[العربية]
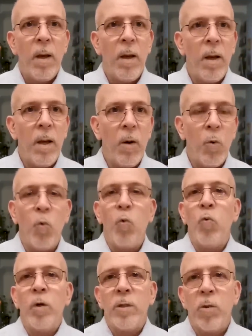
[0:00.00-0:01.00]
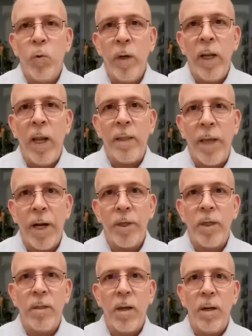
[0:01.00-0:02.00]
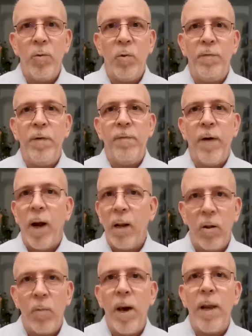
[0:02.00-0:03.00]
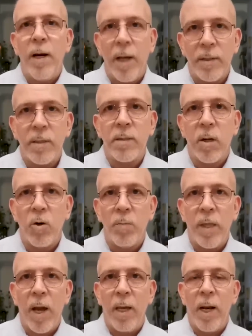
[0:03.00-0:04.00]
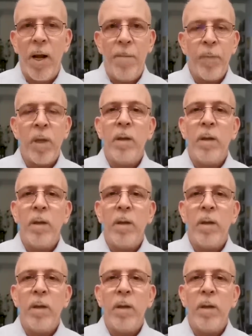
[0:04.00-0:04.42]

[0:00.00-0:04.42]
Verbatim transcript: آه، ووصلوا الى درجه انه الفيفا قالت لهم انا نخصص لكم طائره